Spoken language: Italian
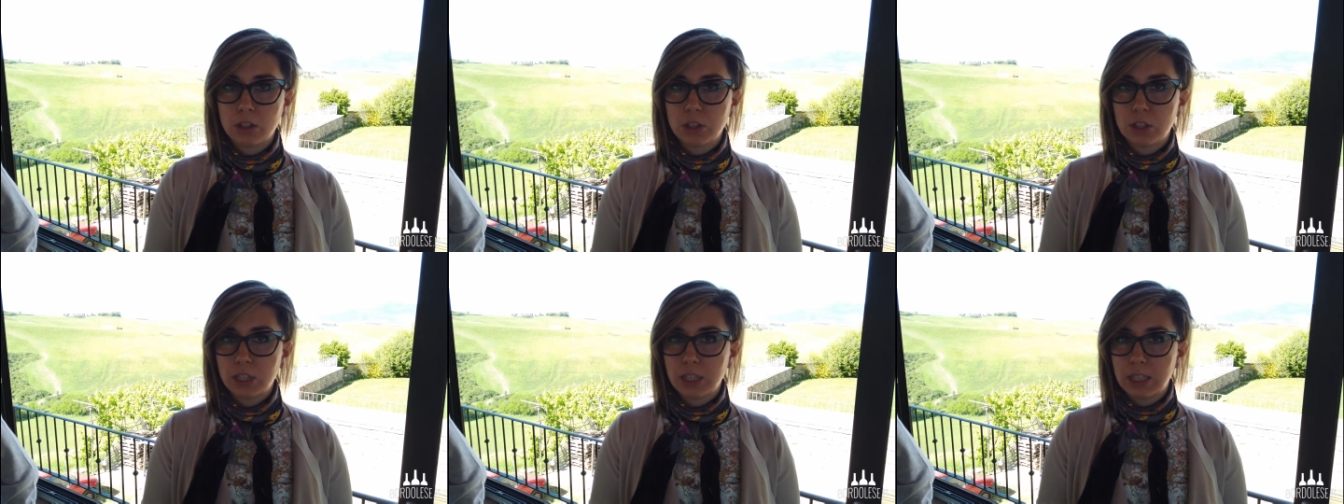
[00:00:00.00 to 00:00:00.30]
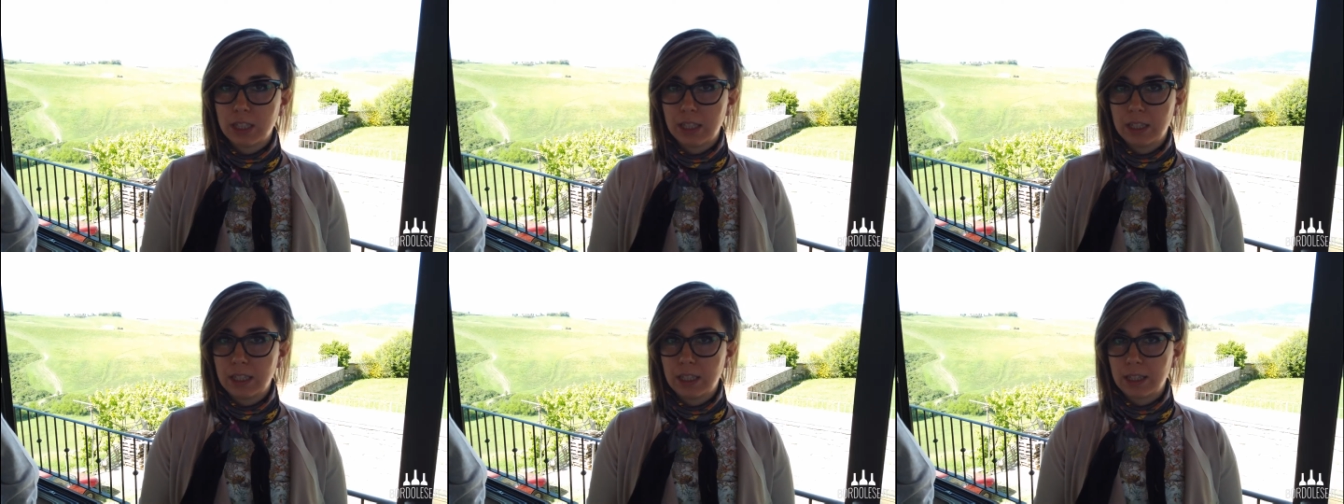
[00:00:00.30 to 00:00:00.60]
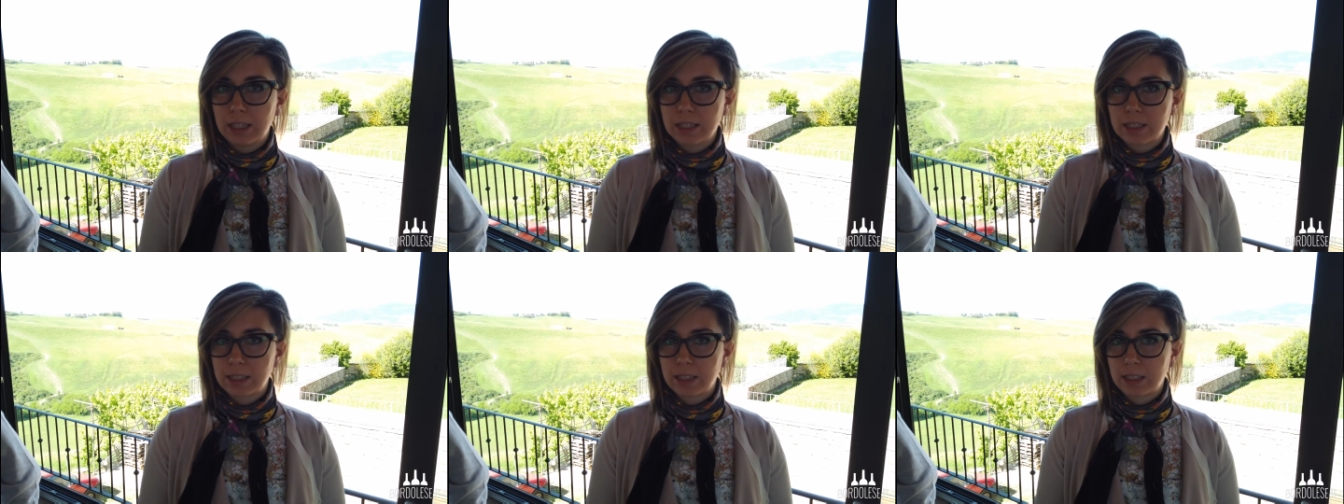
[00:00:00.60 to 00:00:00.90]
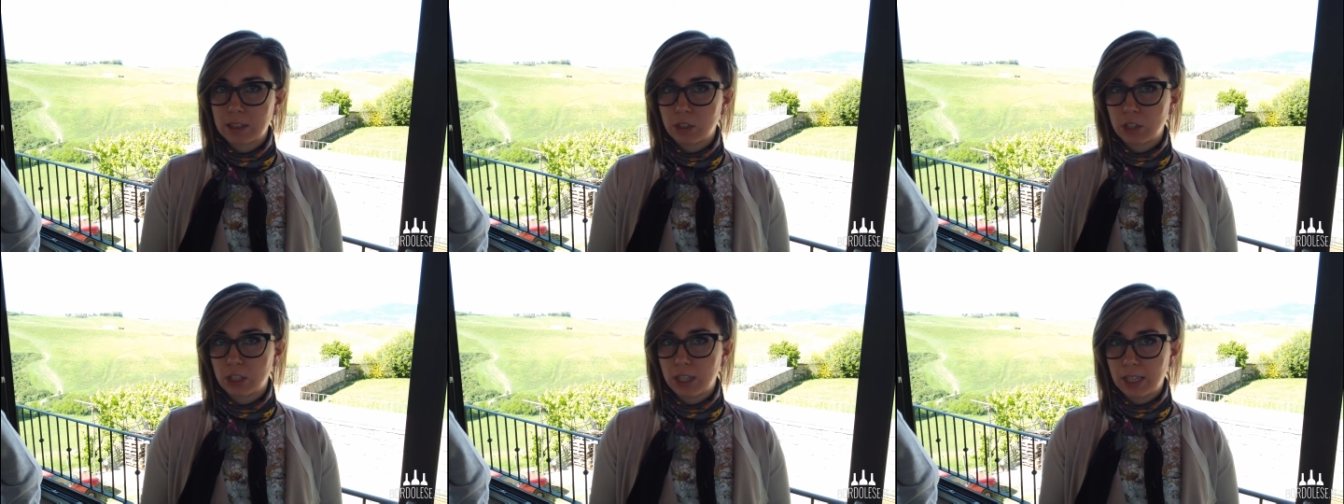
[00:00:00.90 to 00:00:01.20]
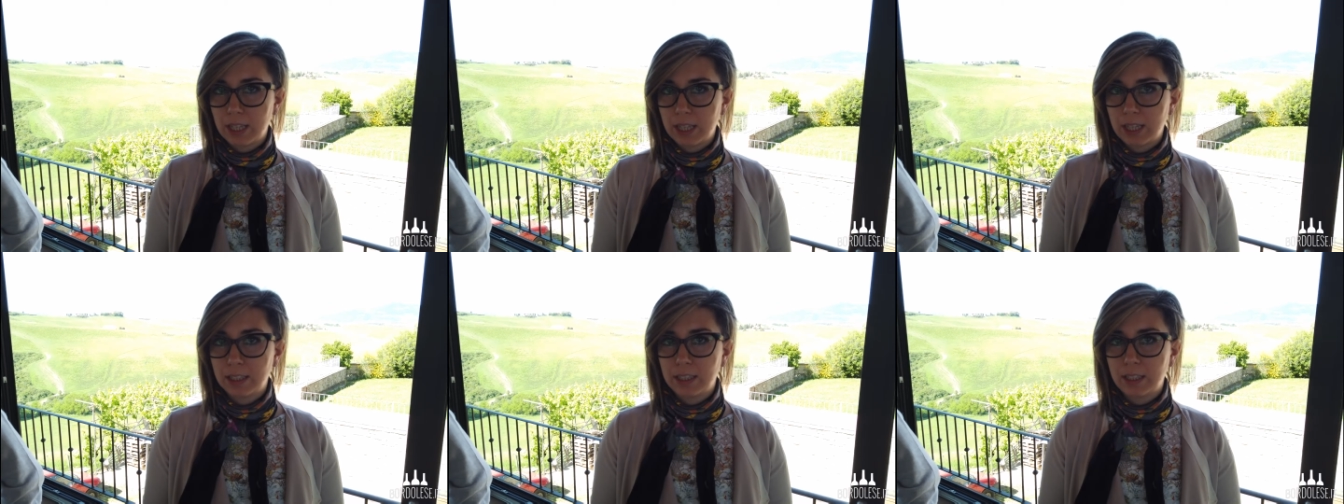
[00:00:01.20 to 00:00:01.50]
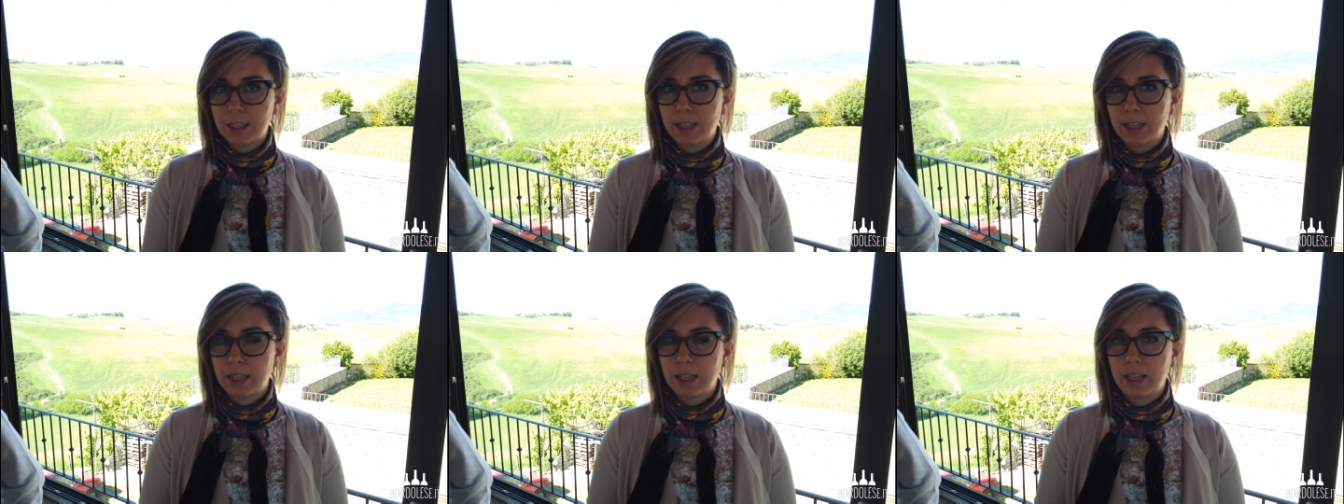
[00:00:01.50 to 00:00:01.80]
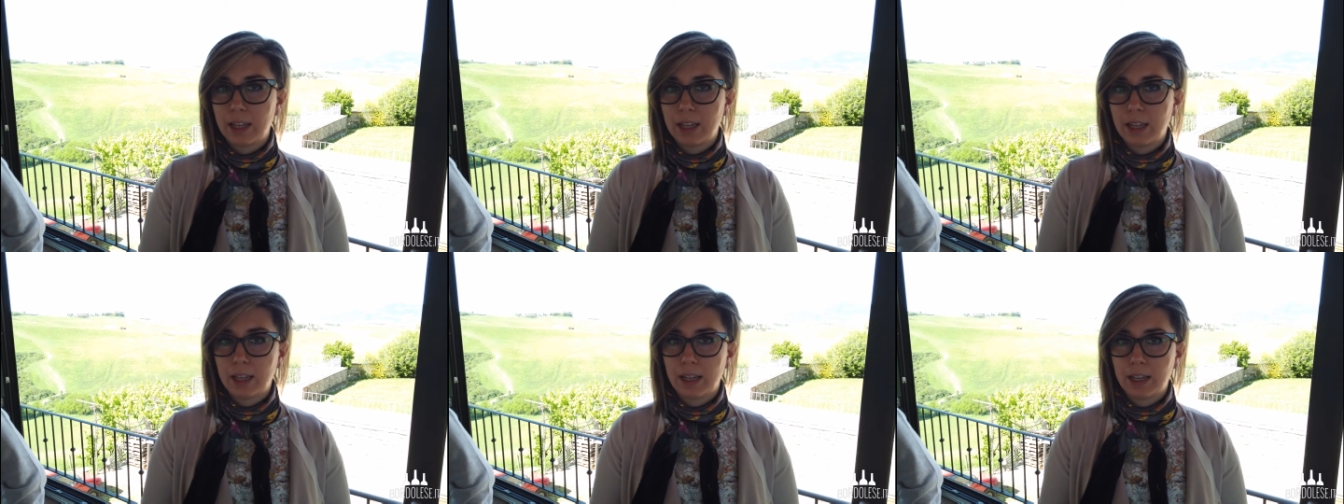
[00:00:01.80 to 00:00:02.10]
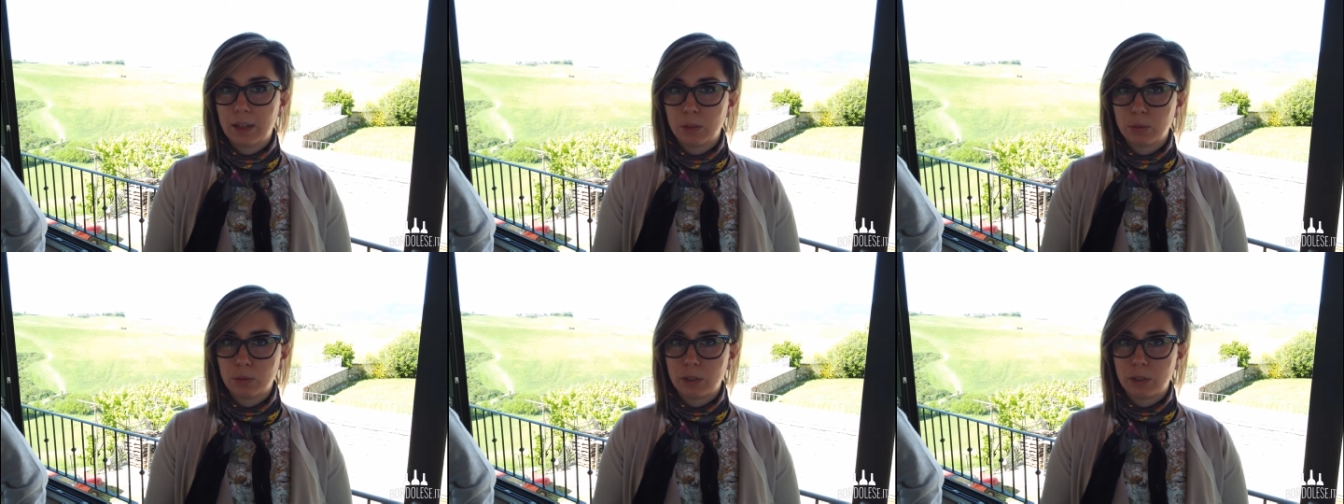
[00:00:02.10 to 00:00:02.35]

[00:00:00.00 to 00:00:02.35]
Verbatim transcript: Oggi assaggerete